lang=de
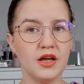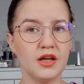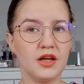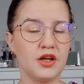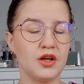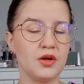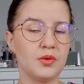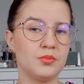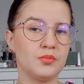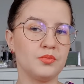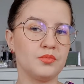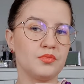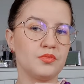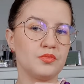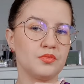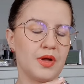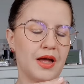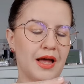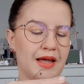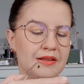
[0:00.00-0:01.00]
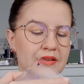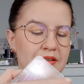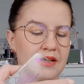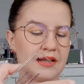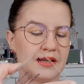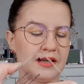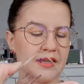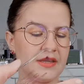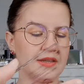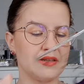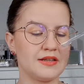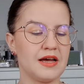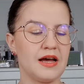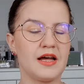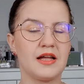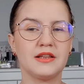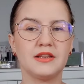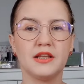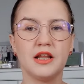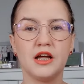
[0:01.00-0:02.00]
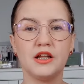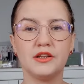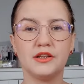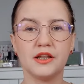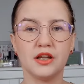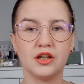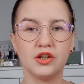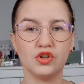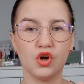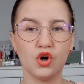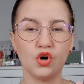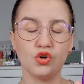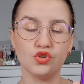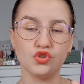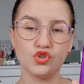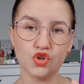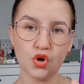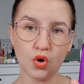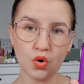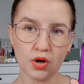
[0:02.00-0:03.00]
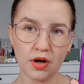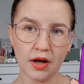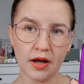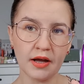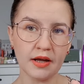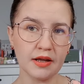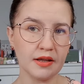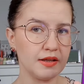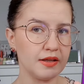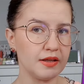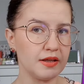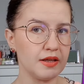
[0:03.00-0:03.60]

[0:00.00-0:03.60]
ähm, angelehnt an den Joker.